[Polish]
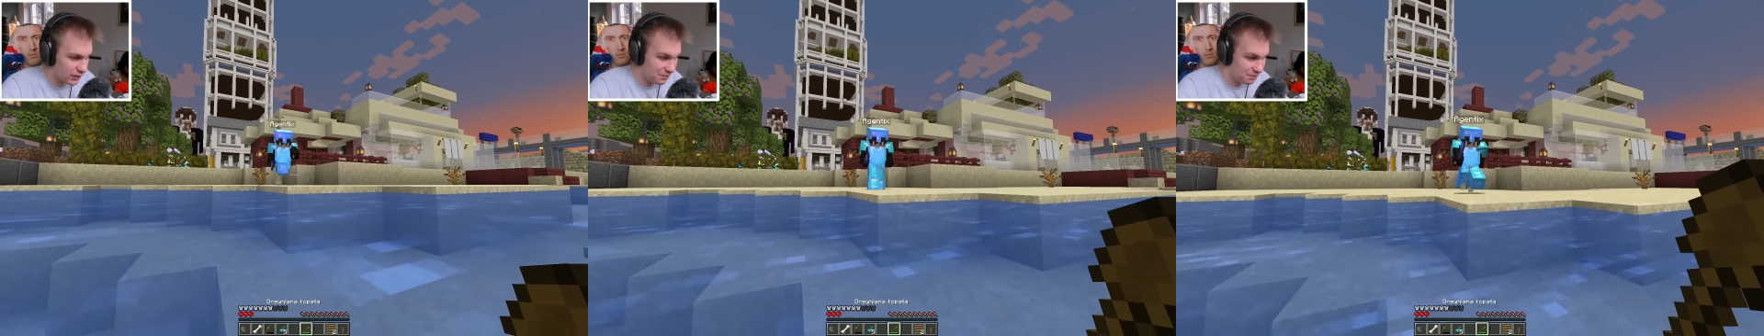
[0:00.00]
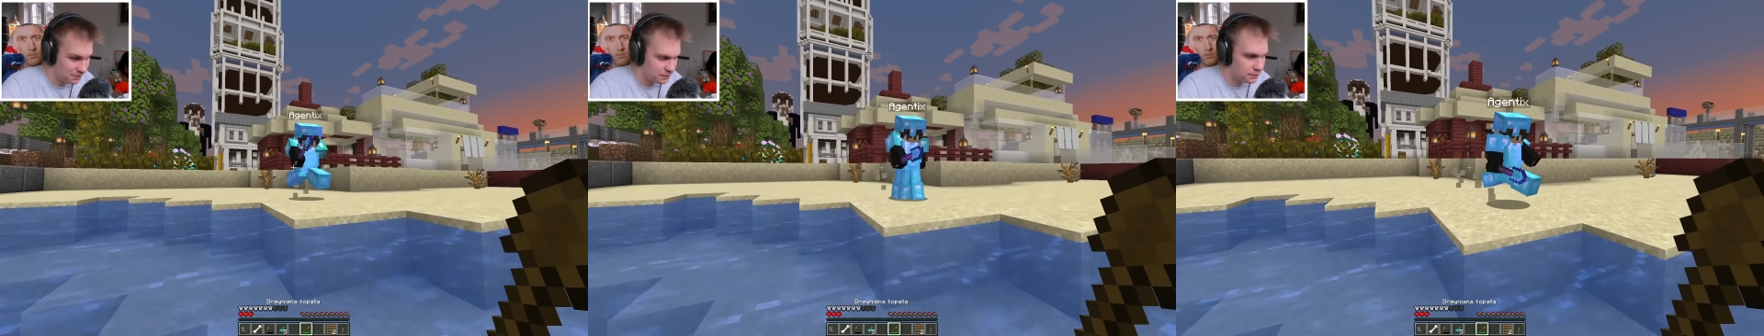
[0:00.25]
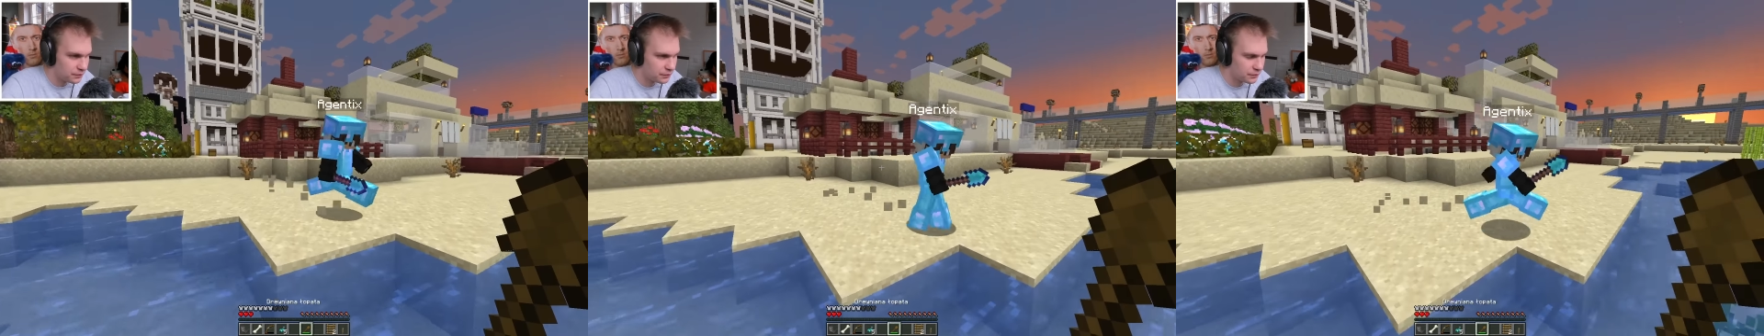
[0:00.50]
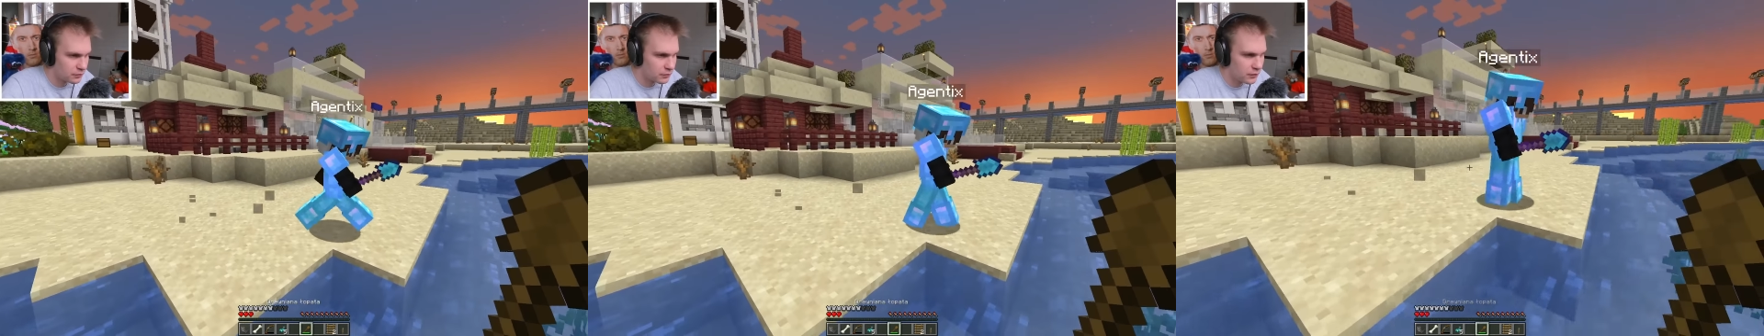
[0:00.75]
Chodź za mną,
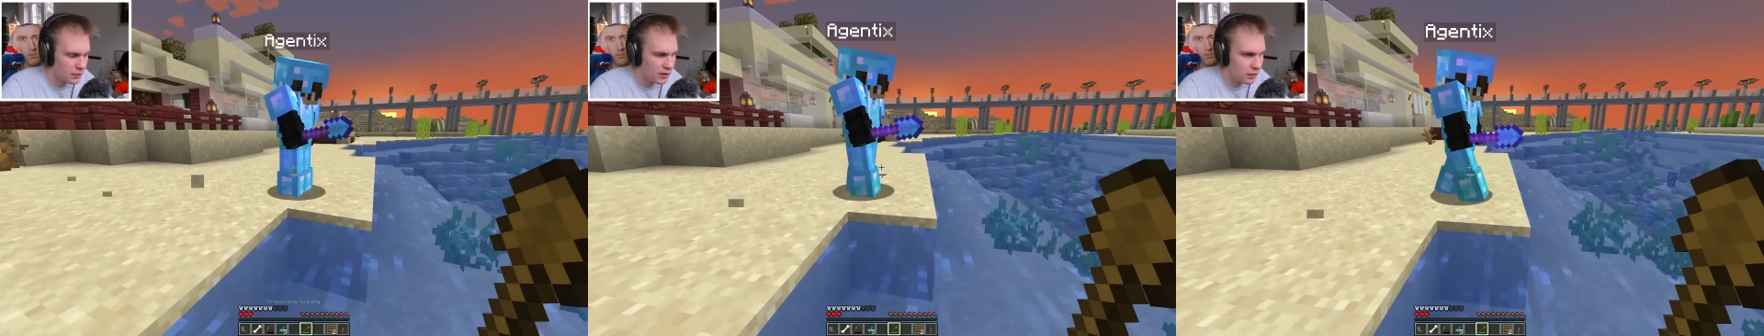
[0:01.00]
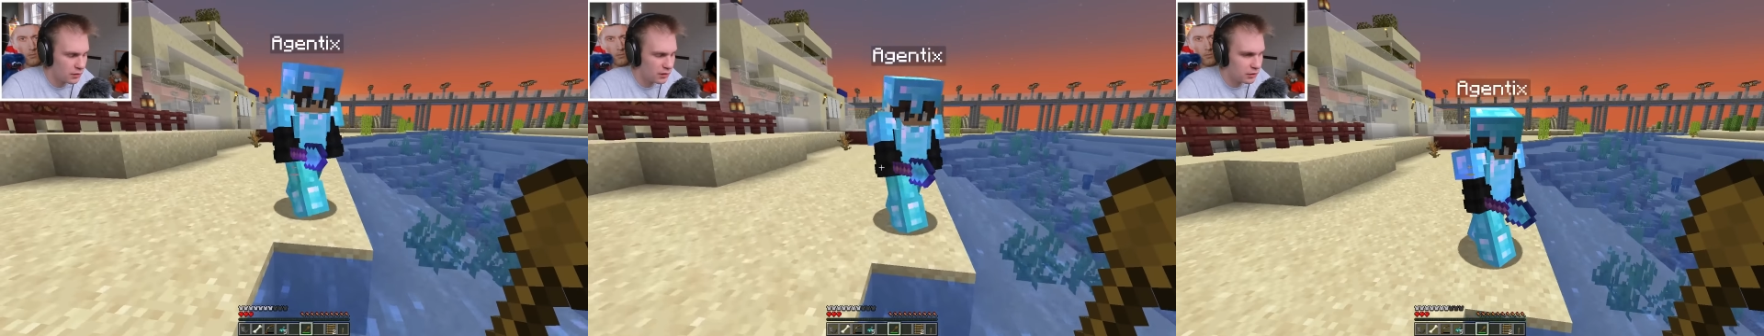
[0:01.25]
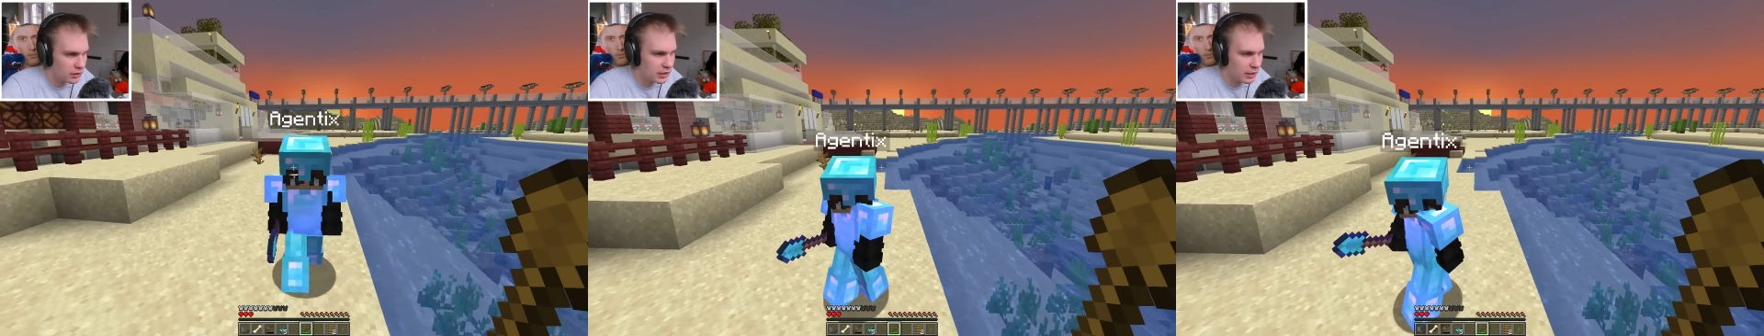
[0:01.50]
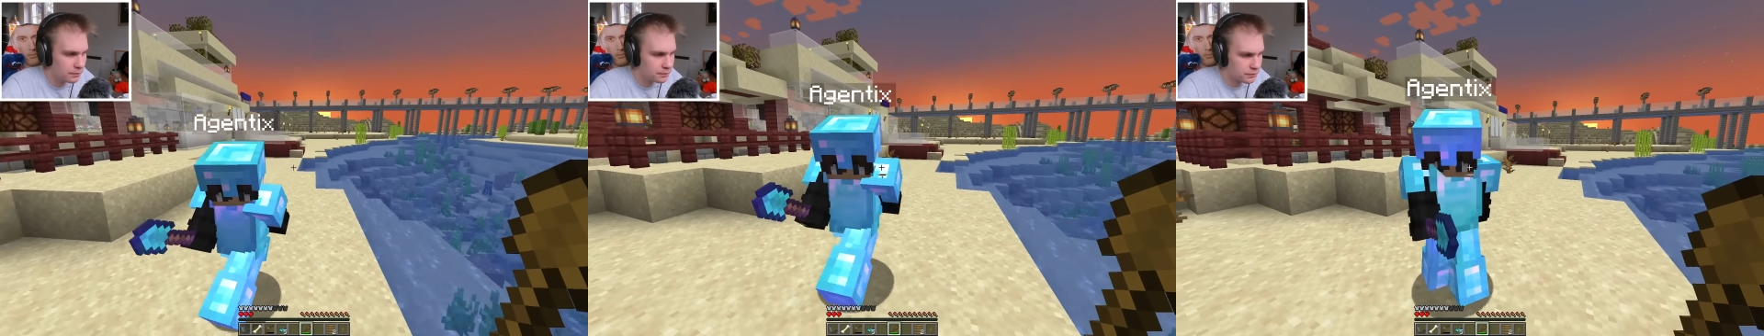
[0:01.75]
chodź za mną, nie
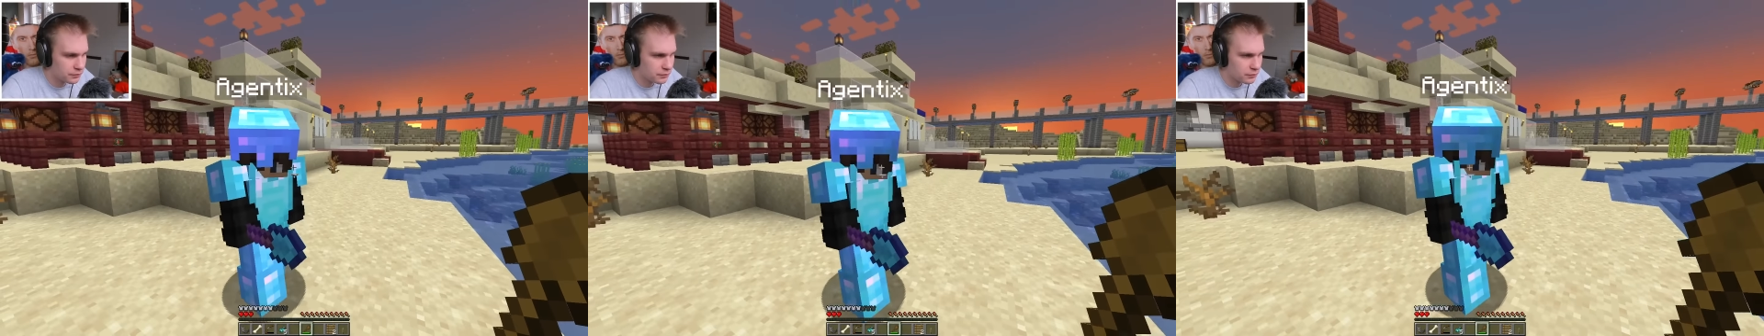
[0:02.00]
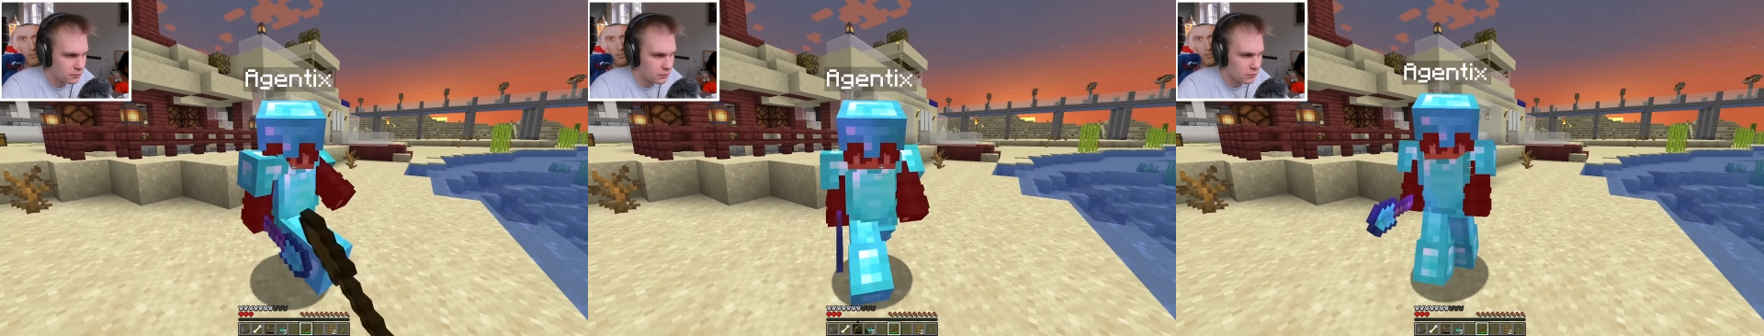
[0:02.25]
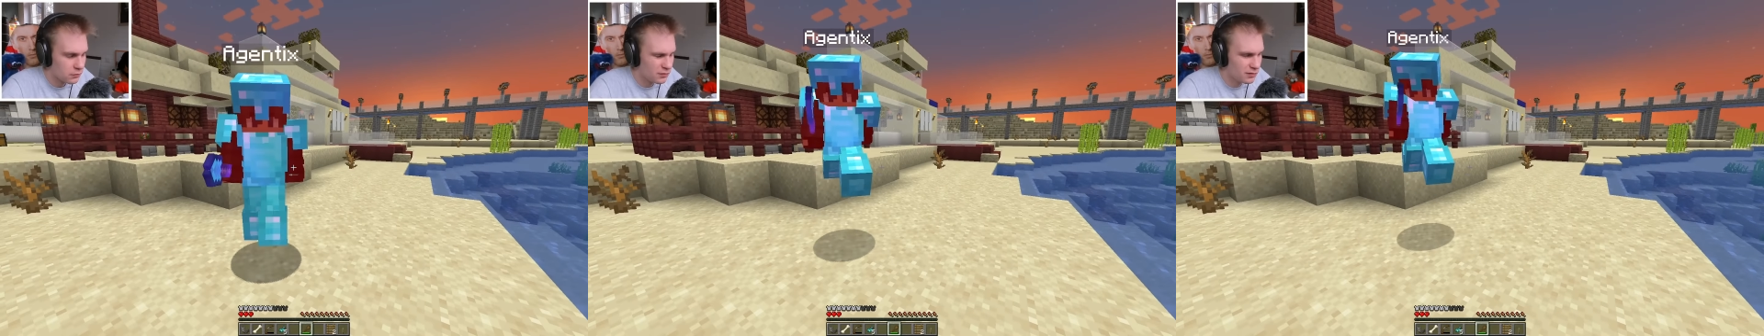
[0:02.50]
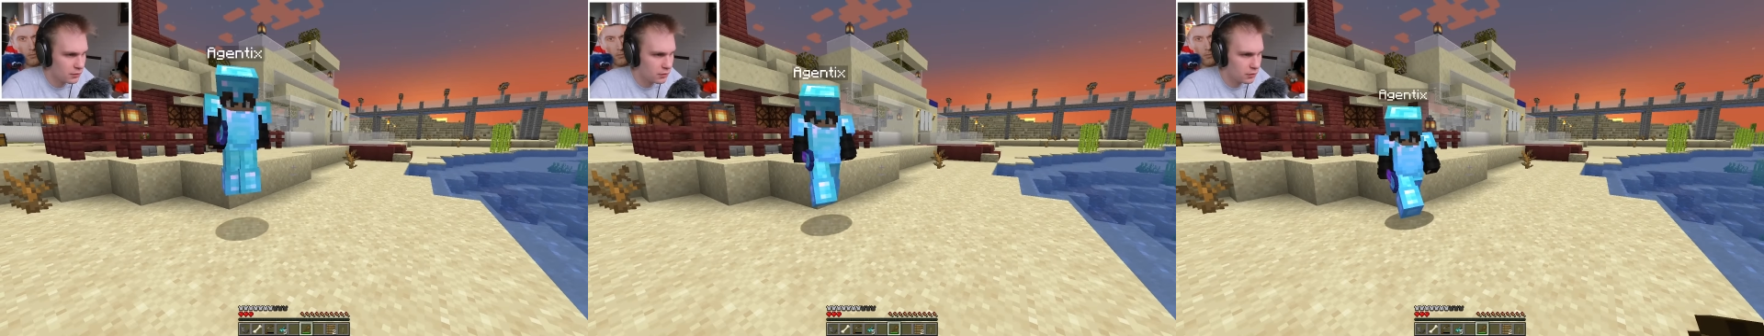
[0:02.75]
przechodzisz na tą stronę.
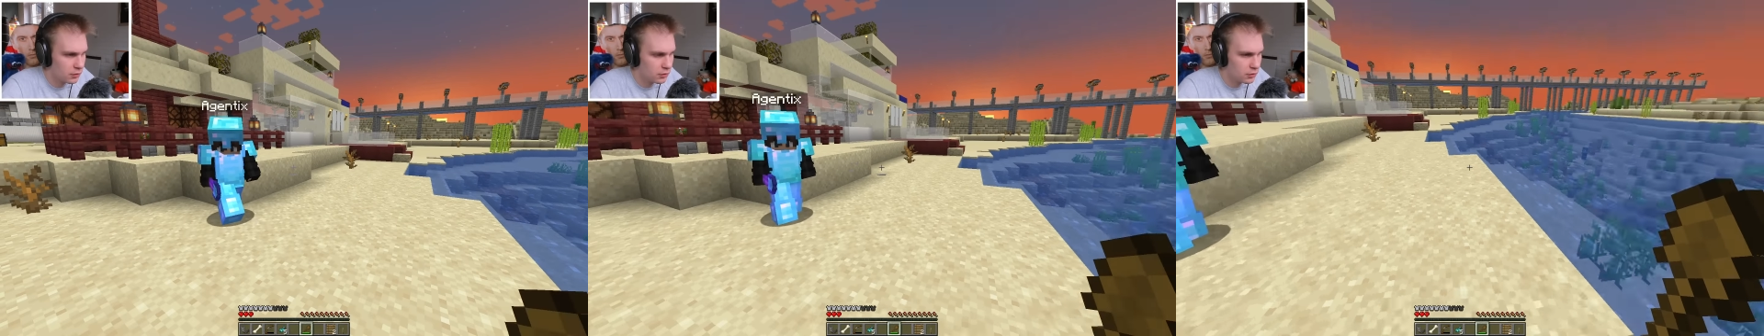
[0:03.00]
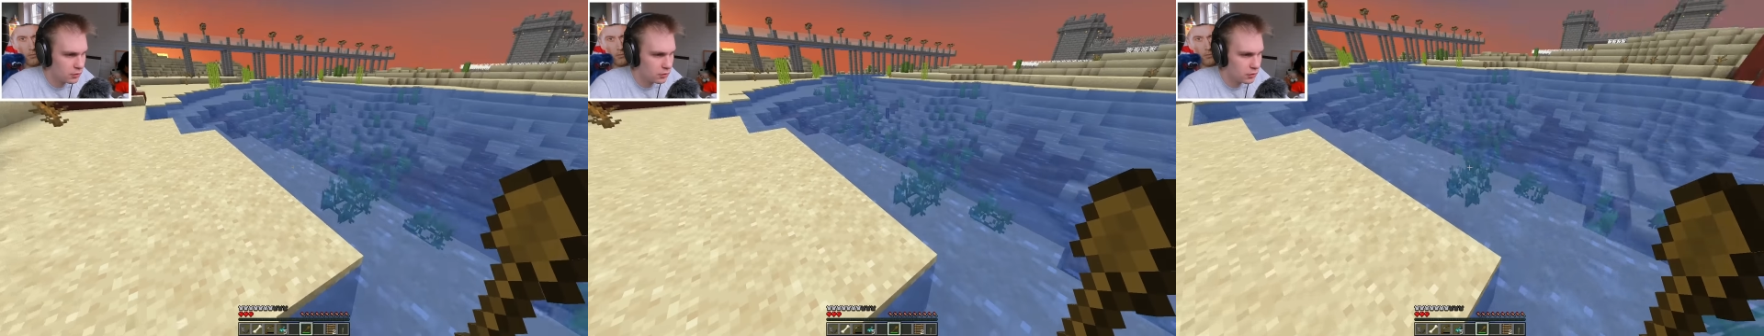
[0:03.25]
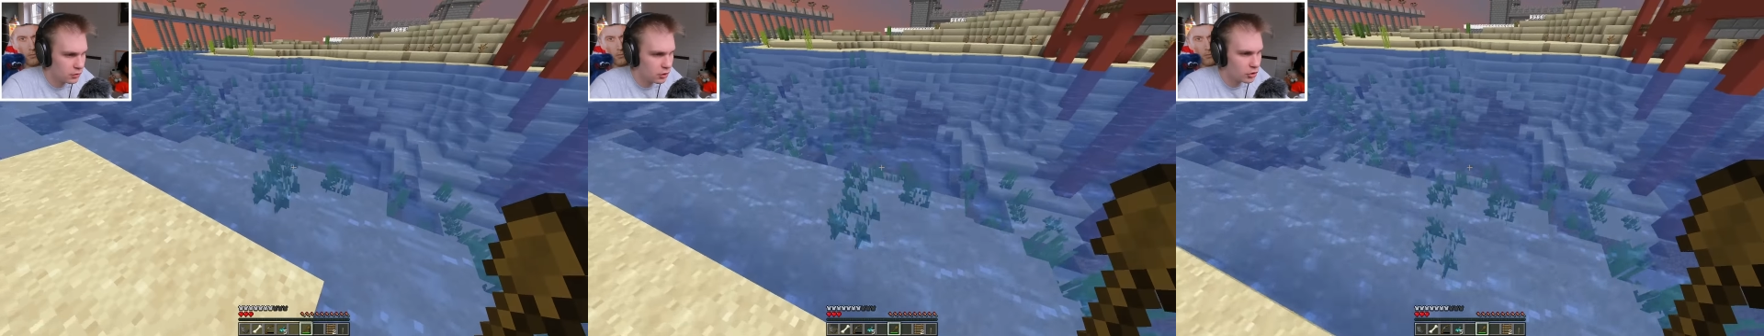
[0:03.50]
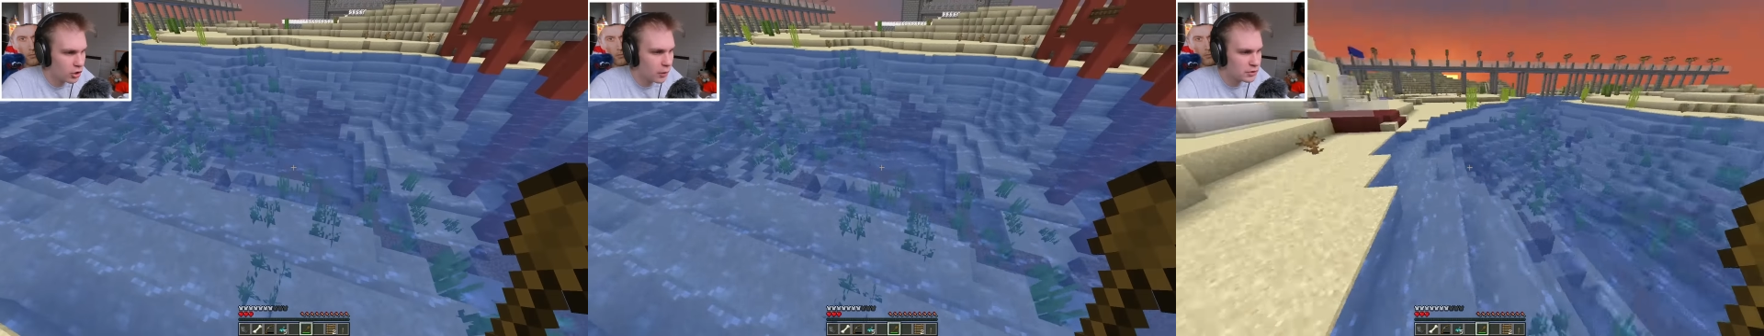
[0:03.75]
Na tej stronie ci No
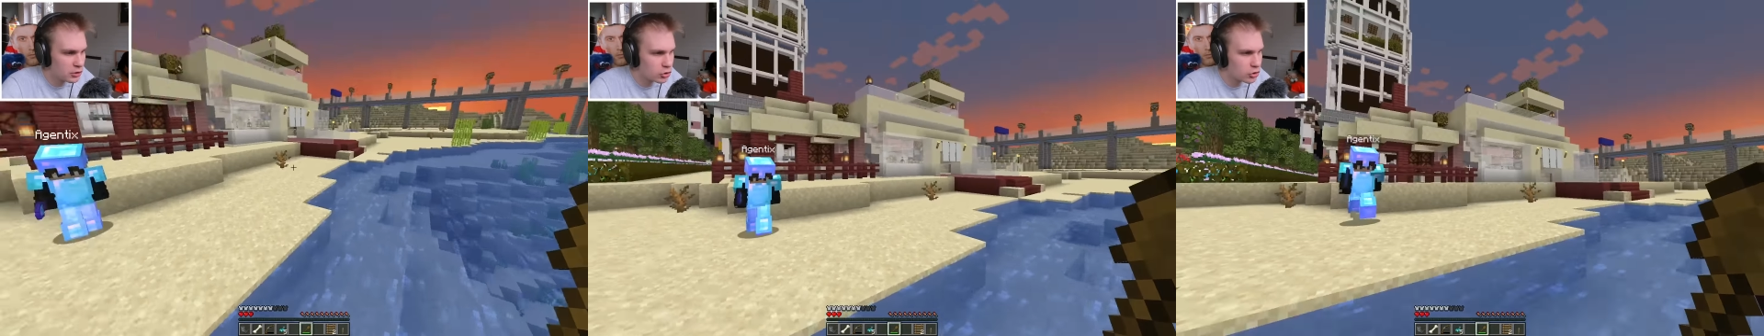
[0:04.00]
dobrze, no, no